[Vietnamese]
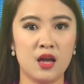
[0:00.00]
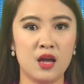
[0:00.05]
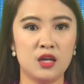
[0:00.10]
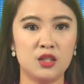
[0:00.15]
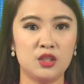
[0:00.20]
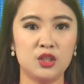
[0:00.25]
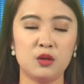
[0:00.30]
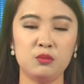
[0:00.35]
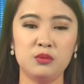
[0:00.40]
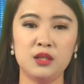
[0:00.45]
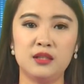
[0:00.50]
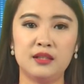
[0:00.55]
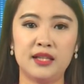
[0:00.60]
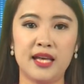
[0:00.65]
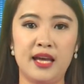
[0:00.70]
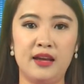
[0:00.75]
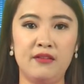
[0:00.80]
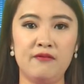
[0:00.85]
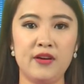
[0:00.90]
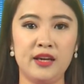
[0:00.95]
Song thực
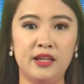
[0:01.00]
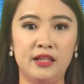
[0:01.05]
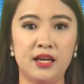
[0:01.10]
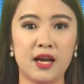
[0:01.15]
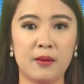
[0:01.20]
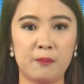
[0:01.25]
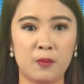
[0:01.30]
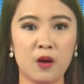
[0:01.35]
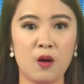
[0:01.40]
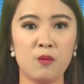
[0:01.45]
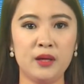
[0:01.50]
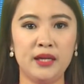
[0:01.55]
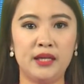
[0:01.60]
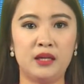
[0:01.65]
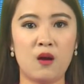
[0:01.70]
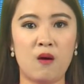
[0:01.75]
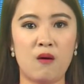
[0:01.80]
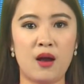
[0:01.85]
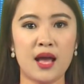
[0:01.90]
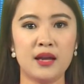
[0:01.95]
tế vẫn gặp không ít
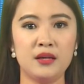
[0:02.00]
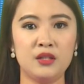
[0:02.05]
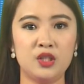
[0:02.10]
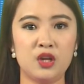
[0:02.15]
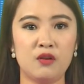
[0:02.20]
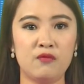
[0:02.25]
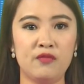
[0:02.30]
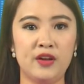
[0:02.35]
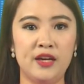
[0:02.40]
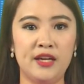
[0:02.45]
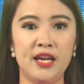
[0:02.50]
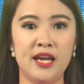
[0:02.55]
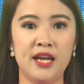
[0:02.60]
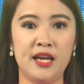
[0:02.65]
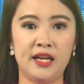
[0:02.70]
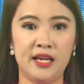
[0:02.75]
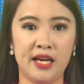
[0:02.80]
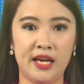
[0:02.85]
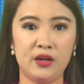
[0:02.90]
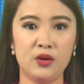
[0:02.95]
khó khăn trong vấn đề
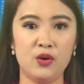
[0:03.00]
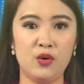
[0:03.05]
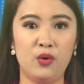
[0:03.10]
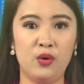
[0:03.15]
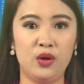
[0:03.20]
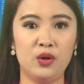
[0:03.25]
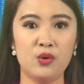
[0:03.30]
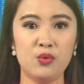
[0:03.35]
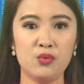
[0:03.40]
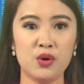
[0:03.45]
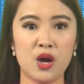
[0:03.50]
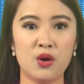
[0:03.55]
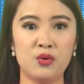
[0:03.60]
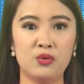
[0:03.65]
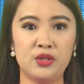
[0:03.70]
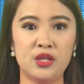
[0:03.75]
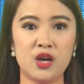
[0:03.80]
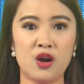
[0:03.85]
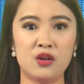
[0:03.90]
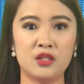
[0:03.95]
kết nối cung cầu
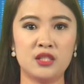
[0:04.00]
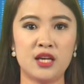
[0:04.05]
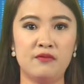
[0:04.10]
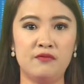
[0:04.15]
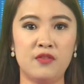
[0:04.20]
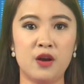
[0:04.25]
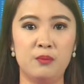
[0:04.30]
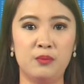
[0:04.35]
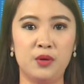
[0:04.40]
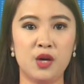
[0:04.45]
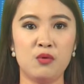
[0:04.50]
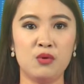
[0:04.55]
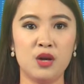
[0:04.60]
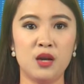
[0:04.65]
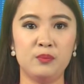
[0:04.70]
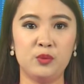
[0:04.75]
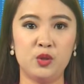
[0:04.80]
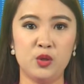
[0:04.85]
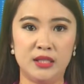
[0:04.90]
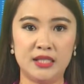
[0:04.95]
cho sản phẩm nông
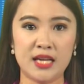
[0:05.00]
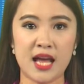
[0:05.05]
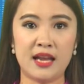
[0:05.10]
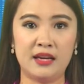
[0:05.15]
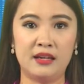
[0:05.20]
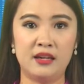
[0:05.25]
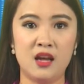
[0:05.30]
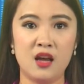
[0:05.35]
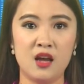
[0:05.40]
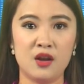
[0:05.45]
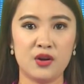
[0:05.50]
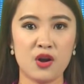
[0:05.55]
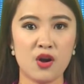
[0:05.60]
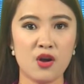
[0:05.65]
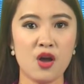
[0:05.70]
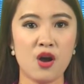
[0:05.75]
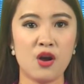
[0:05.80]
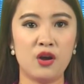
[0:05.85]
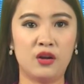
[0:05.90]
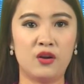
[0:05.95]
lâm thủy sản, đòi
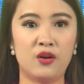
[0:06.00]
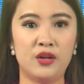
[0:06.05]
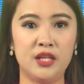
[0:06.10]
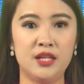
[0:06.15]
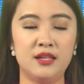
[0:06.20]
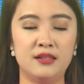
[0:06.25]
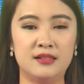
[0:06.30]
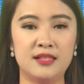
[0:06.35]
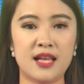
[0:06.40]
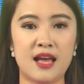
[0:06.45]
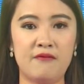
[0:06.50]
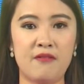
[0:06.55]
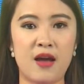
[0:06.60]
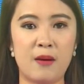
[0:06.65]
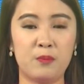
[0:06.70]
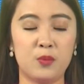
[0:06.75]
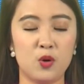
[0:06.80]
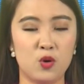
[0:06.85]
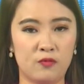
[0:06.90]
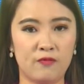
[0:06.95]
hỏi có những giải
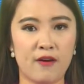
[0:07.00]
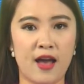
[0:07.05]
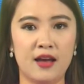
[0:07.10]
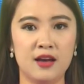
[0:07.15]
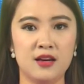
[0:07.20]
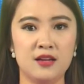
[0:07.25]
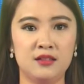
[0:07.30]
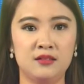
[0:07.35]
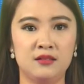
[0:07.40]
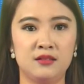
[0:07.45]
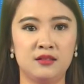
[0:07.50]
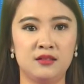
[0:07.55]
pháp đột phá hơn.